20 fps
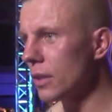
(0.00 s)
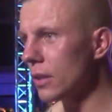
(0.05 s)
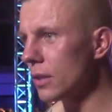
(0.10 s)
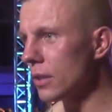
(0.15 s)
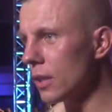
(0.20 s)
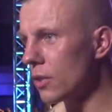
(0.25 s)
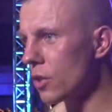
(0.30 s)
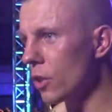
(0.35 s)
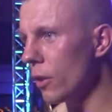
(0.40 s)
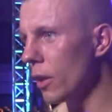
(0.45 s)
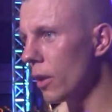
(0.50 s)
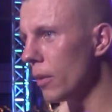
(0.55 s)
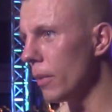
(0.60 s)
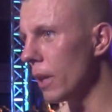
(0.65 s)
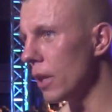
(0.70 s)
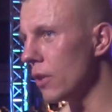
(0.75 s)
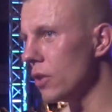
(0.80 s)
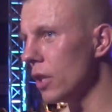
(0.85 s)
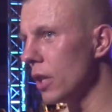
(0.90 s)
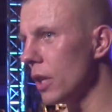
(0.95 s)
Zacząłem
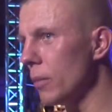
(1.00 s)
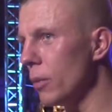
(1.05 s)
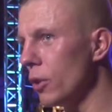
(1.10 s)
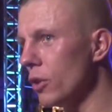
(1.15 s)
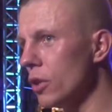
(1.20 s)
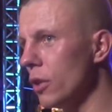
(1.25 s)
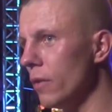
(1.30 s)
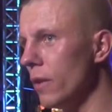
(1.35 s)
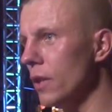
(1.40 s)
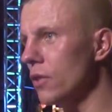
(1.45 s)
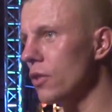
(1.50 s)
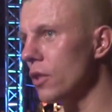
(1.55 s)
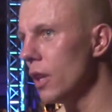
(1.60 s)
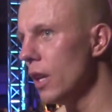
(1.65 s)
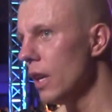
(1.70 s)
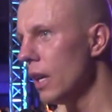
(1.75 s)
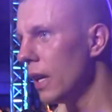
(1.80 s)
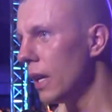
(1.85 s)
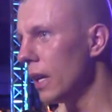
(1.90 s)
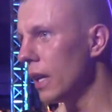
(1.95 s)
bardziej boksować
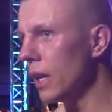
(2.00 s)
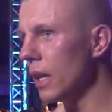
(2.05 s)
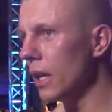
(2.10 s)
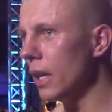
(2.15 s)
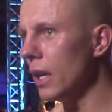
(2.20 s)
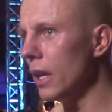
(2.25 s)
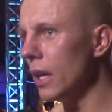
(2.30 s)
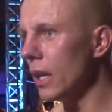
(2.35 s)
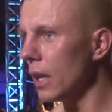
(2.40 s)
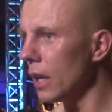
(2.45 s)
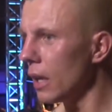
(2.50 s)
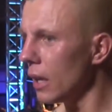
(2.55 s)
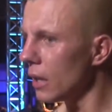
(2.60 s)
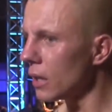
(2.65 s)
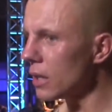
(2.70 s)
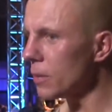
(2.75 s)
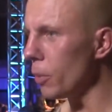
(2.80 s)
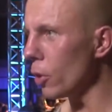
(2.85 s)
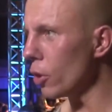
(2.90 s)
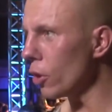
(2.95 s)

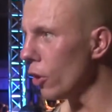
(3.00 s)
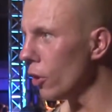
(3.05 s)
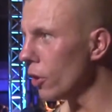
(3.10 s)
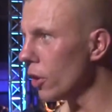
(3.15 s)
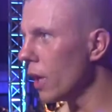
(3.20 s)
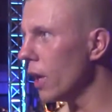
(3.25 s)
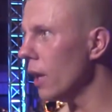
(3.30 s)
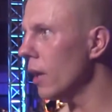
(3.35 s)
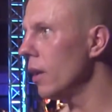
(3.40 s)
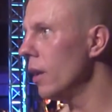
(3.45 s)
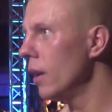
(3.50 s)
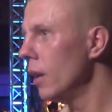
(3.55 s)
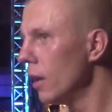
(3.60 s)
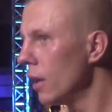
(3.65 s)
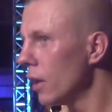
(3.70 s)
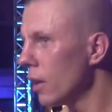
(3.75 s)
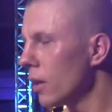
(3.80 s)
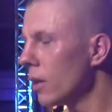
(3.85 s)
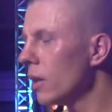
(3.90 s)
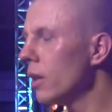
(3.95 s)
spokojniej,
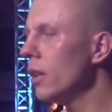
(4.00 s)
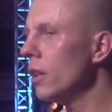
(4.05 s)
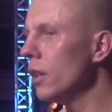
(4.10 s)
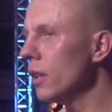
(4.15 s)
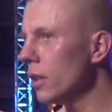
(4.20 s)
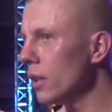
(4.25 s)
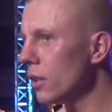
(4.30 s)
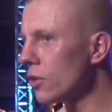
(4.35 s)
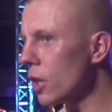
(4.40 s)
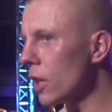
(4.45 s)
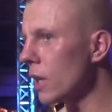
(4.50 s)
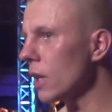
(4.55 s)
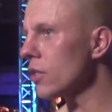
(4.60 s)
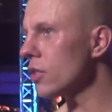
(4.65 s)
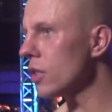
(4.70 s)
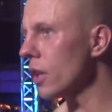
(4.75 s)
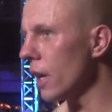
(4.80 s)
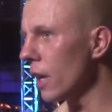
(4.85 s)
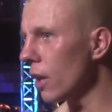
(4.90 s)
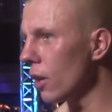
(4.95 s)
i
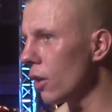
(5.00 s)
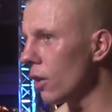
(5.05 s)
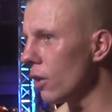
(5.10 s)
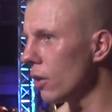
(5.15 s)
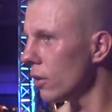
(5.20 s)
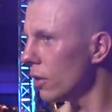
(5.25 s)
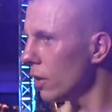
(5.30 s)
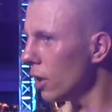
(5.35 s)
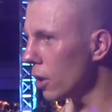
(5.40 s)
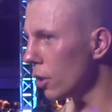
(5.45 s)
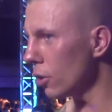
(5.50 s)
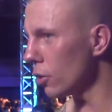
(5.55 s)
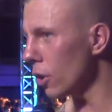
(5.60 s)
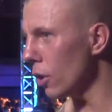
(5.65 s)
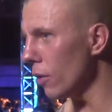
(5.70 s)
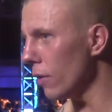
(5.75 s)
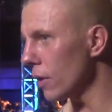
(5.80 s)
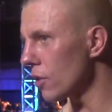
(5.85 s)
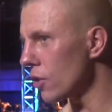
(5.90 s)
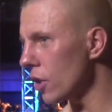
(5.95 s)
czekać na jego, i
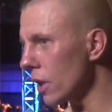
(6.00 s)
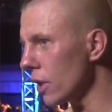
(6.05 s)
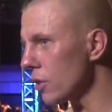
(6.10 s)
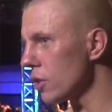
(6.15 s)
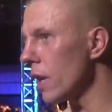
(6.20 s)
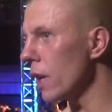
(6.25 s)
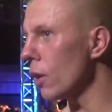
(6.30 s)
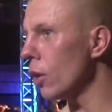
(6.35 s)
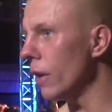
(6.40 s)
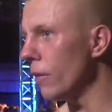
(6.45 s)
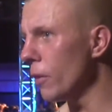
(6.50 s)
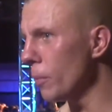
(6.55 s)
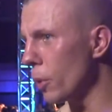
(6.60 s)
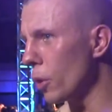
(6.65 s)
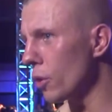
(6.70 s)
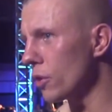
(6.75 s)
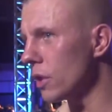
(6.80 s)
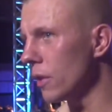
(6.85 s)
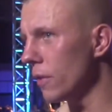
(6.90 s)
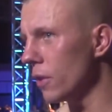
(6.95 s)
kontrować, czekać na jego lewy
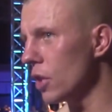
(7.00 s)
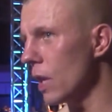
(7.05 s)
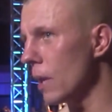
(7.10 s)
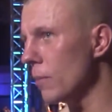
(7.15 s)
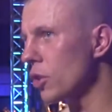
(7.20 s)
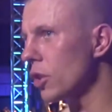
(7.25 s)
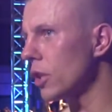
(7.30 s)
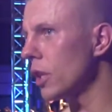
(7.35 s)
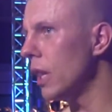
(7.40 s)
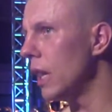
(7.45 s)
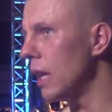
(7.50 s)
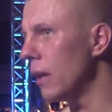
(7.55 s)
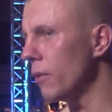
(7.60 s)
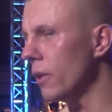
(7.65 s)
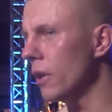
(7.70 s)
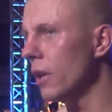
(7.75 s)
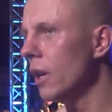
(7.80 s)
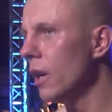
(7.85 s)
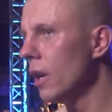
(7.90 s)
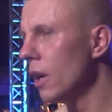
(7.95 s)
prosty. Wiedziałem, że ten
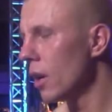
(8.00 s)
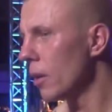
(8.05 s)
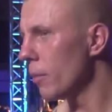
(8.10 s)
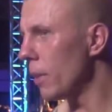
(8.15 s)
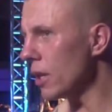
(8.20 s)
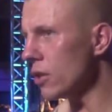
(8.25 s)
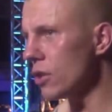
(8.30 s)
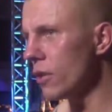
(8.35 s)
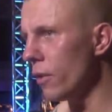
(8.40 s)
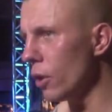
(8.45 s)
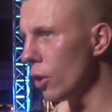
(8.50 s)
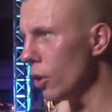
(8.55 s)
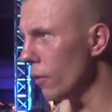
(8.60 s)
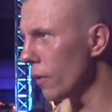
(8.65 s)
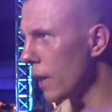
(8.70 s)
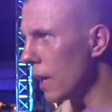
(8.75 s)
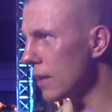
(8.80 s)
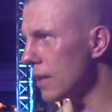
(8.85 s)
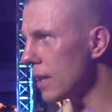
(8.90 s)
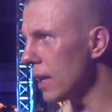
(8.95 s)
lewy bardzo wolno
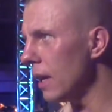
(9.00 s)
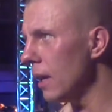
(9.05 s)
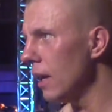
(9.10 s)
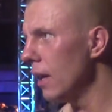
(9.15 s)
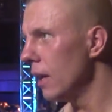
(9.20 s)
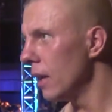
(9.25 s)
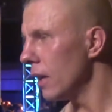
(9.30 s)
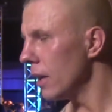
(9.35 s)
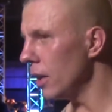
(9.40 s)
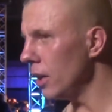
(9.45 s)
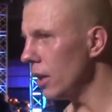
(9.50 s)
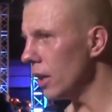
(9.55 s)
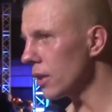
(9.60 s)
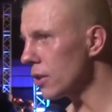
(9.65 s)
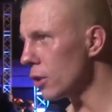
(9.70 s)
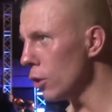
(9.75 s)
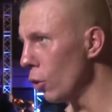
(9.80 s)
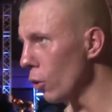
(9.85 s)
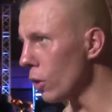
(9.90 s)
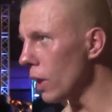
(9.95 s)
wraca i
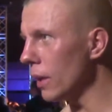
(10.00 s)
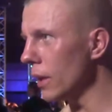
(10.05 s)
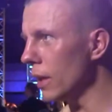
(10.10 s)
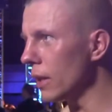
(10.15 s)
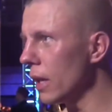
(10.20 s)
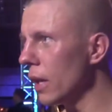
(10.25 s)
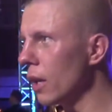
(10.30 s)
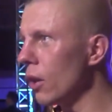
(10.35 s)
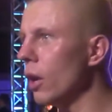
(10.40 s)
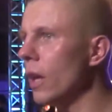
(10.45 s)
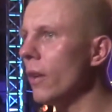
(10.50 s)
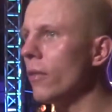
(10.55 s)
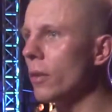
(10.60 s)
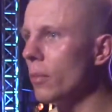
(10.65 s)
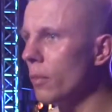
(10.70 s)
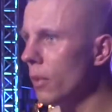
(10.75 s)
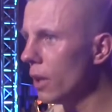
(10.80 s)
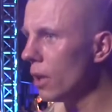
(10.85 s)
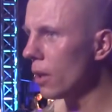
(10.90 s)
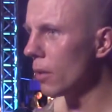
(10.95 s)
jest luka nad jego
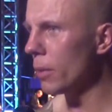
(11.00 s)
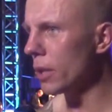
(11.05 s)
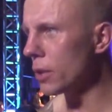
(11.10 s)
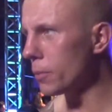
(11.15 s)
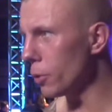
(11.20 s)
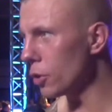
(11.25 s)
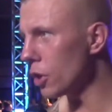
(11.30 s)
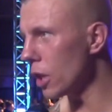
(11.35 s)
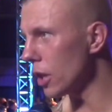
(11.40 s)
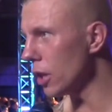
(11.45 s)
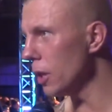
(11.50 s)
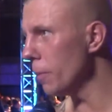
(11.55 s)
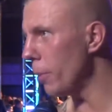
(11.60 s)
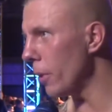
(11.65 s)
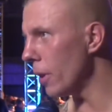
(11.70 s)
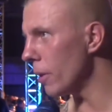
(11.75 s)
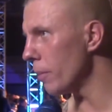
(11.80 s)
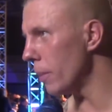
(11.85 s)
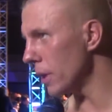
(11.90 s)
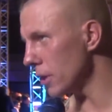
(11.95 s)
lewym, bezpośredni,
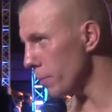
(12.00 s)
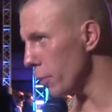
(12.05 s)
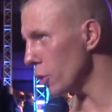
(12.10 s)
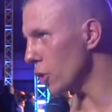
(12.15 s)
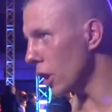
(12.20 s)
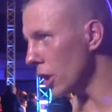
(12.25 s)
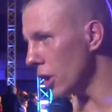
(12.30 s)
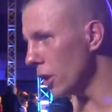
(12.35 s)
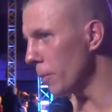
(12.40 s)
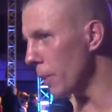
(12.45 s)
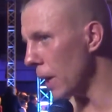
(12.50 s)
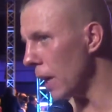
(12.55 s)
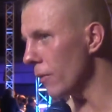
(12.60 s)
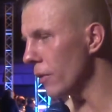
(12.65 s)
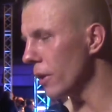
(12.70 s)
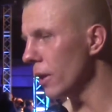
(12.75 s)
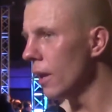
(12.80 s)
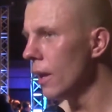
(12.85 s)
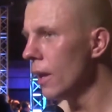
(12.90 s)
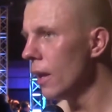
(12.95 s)
bezpośredni
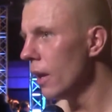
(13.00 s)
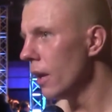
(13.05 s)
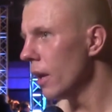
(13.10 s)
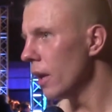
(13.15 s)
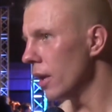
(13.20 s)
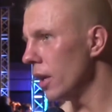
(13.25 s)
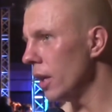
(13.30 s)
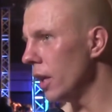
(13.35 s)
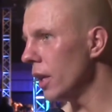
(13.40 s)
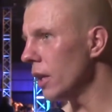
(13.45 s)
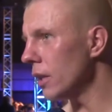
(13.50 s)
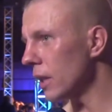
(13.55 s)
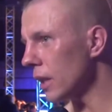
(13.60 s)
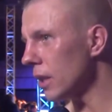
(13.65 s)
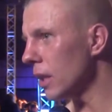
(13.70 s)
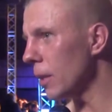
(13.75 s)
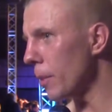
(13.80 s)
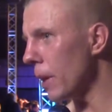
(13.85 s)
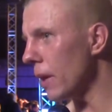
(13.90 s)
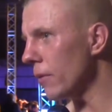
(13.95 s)
prawy. I
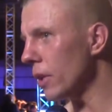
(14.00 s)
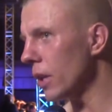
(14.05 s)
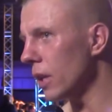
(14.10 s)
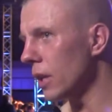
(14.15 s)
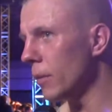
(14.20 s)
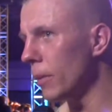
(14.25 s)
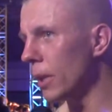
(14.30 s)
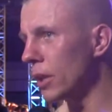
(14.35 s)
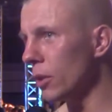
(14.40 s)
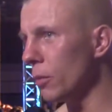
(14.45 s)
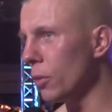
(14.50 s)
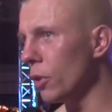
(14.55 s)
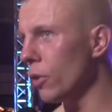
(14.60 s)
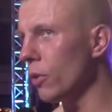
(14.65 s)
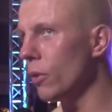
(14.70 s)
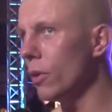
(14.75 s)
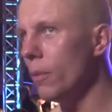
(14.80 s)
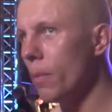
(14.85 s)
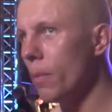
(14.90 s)
tak naprawdę chyba to był